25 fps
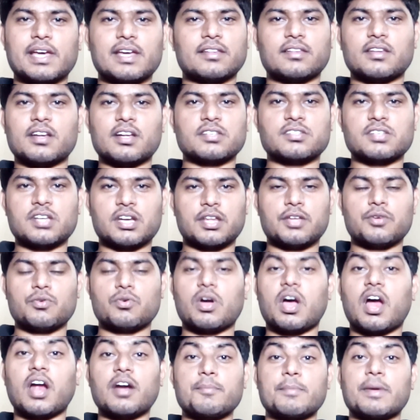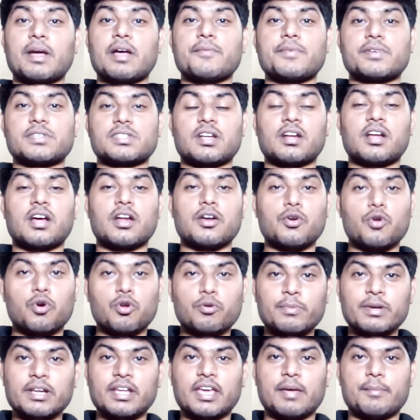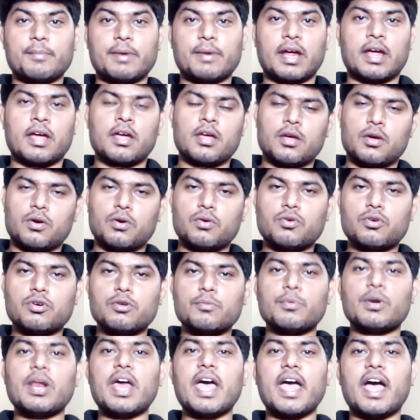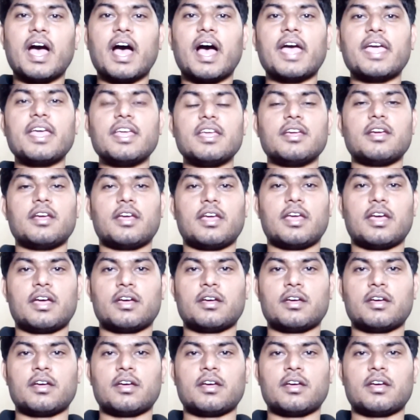पता है इतना अच्छा नहीं होगा आठ मेगा का नॉर्मल कैमरा है उन्होंने बोला है हाई